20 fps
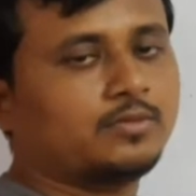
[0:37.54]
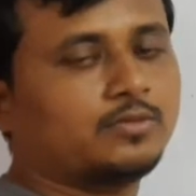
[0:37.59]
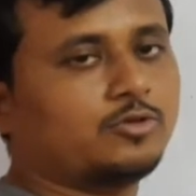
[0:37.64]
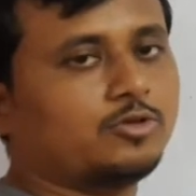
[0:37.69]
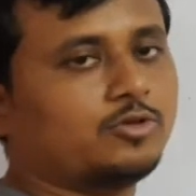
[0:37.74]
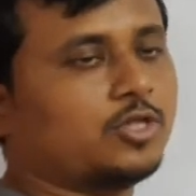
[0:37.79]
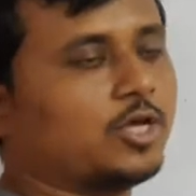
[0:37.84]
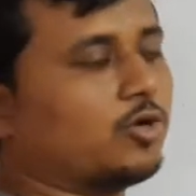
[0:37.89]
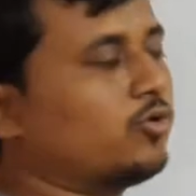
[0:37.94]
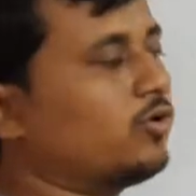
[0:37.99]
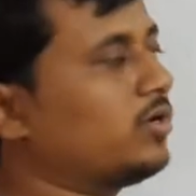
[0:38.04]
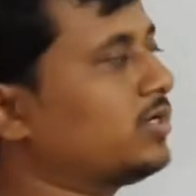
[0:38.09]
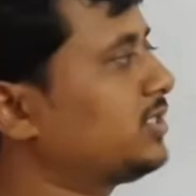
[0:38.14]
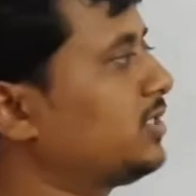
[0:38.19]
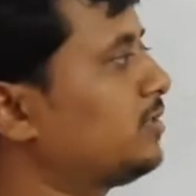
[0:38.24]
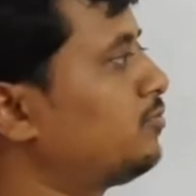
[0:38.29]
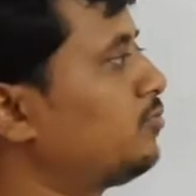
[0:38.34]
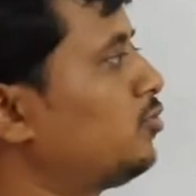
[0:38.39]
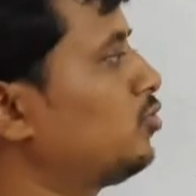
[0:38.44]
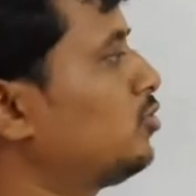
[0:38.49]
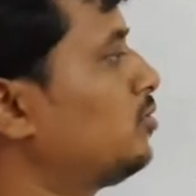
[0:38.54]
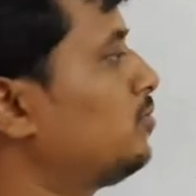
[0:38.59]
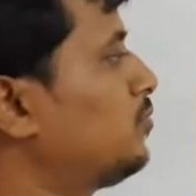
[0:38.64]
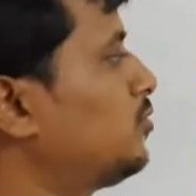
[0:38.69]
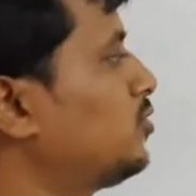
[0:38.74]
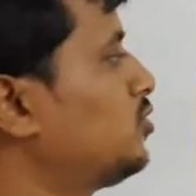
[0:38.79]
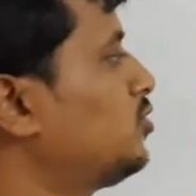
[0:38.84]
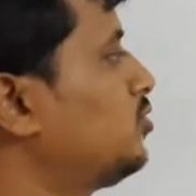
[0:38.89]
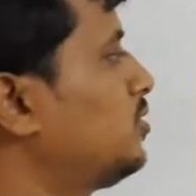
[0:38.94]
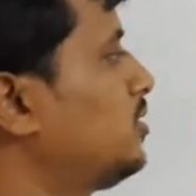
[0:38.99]
তো দেখো আজকের প্রথম
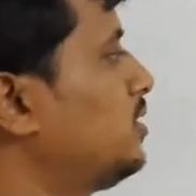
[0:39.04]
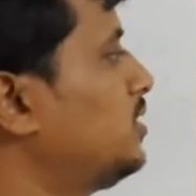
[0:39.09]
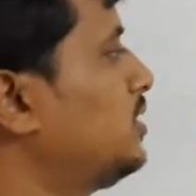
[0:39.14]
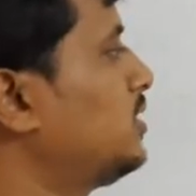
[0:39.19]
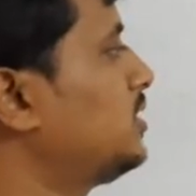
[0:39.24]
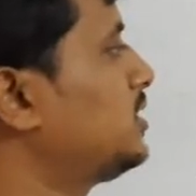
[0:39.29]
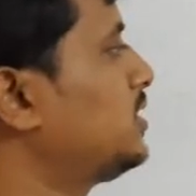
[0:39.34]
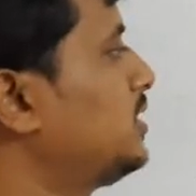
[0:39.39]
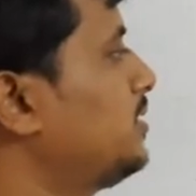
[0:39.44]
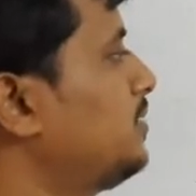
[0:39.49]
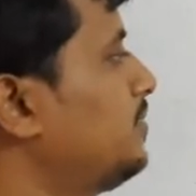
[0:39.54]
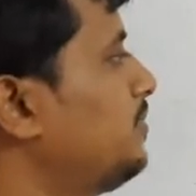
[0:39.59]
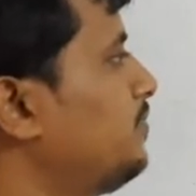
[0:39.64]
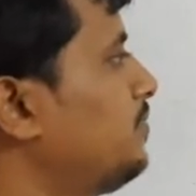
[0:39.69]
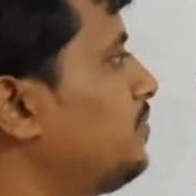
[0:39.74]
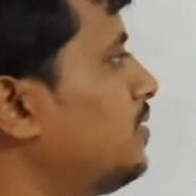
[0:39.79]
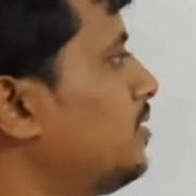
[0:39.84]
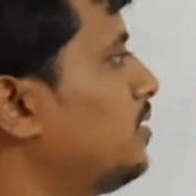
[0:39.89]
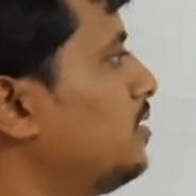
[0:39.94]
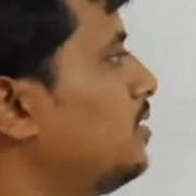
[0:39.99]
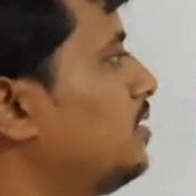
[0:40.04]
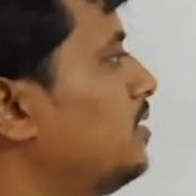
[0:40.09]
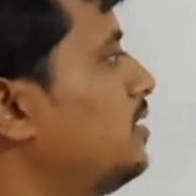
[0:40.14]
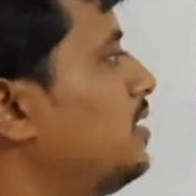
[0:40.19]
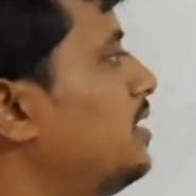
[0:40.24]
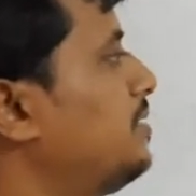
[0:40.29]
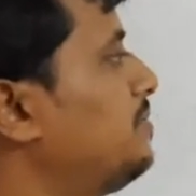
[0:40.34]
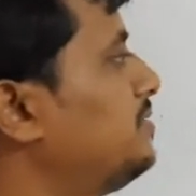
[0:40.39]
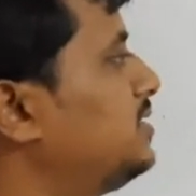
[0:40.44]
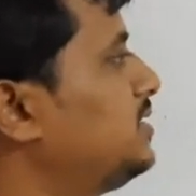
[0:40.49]
প্রশ্ন কি দিচ্ছে
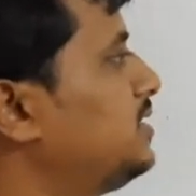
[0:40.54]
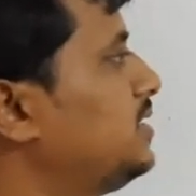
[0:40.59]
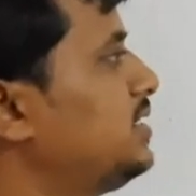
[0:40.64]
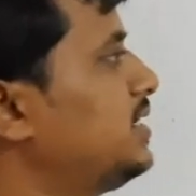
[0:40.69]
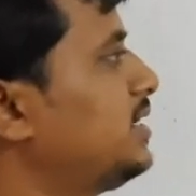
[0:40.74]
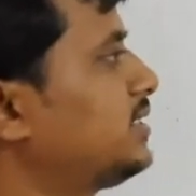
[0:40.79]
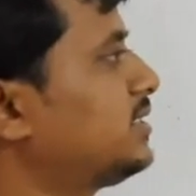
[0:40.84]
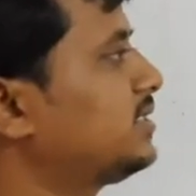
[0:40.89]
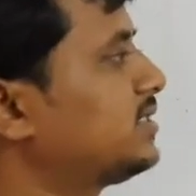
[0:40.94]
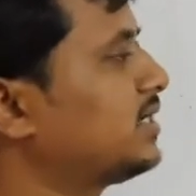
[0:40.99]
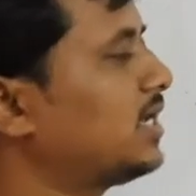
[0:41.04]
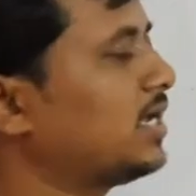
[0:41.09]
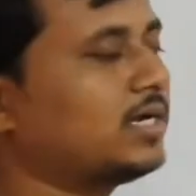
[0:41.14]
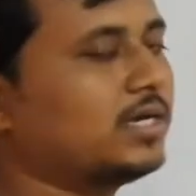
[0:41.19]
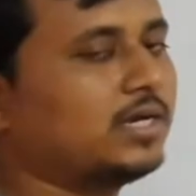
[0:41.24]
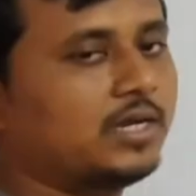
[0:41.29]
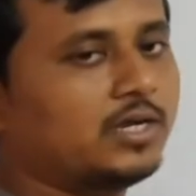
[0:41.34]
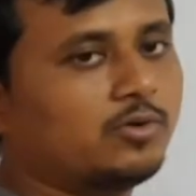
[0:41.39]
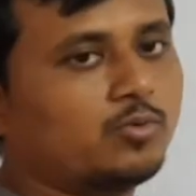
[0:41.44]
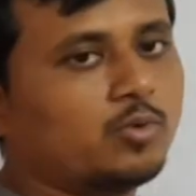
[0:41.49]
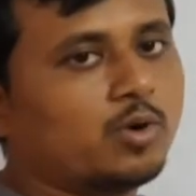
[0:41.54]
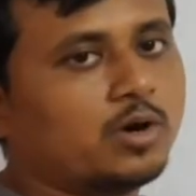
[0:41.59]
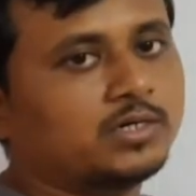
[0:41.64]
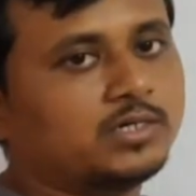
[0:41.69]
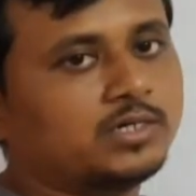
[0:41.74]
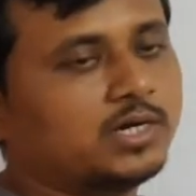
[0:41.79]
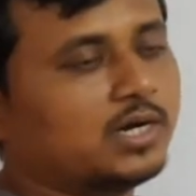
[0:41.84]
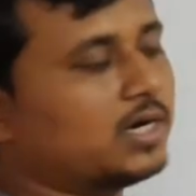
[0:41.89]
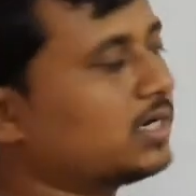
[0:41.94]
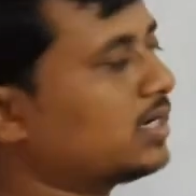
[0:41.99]
না এবিসিডি একটা সাইক্লিক
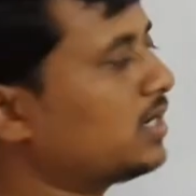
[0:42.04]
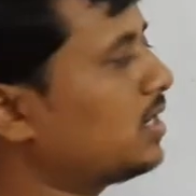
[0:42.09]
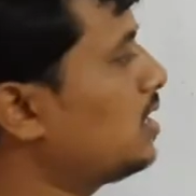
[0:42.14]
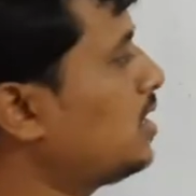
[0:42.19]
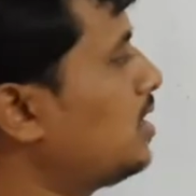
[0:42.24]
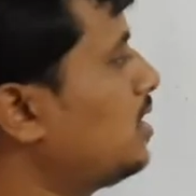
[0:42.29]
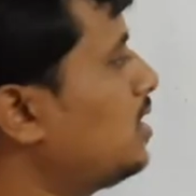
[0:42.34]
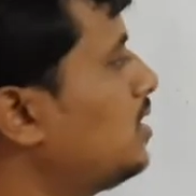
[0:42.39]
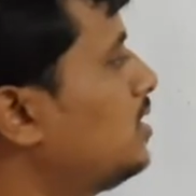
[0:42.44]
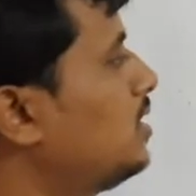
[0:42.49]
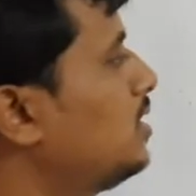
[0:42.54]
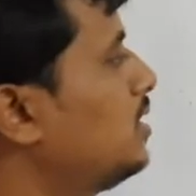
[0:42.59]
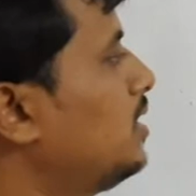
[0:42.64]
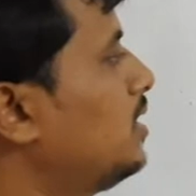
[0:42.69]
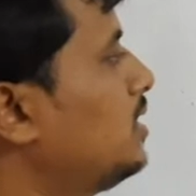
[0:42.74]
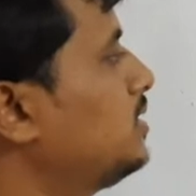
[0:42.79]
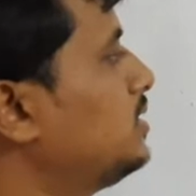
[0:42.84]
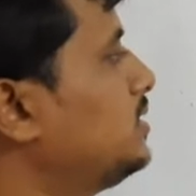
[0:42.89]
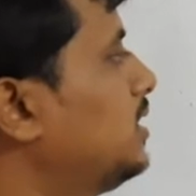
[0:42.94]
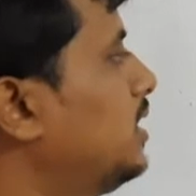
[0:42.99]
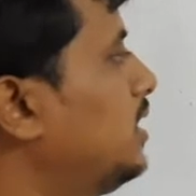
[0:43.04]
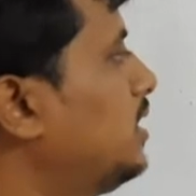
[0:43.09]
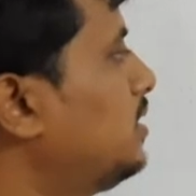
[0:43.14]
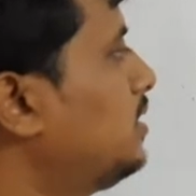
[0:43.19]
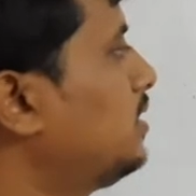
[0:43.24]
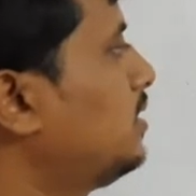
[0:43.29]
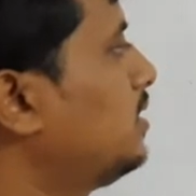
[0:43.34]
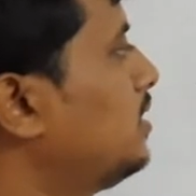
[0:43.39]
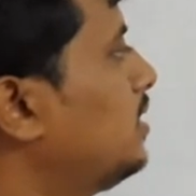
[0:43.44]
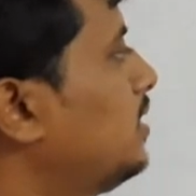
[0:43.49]
কোয়াড্রিল্যাটারাল যার
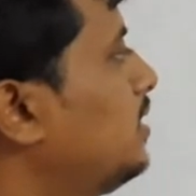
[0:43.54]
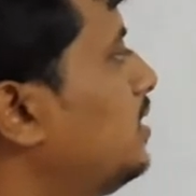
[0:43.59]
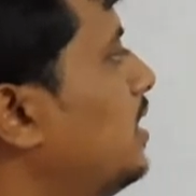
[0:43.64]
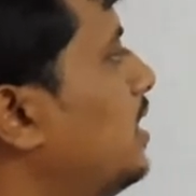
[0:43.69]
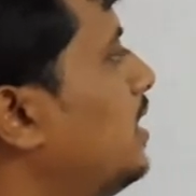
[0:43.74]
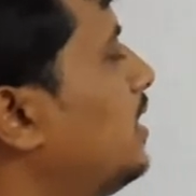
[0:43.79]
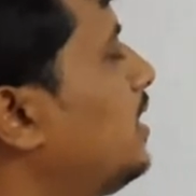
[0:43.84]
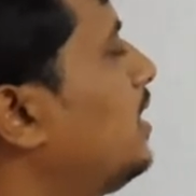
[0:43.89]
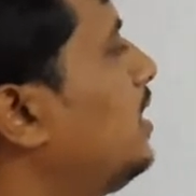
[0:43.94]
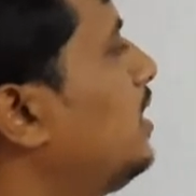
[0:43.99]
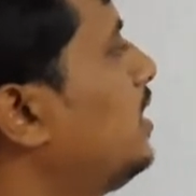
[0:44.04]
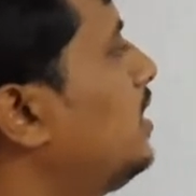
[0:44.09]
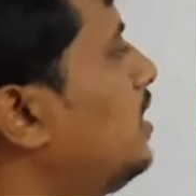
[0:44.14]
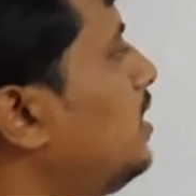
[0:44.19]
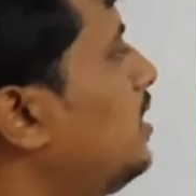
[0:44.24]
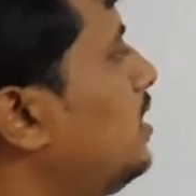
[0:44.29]
অ্যাঙ্গেল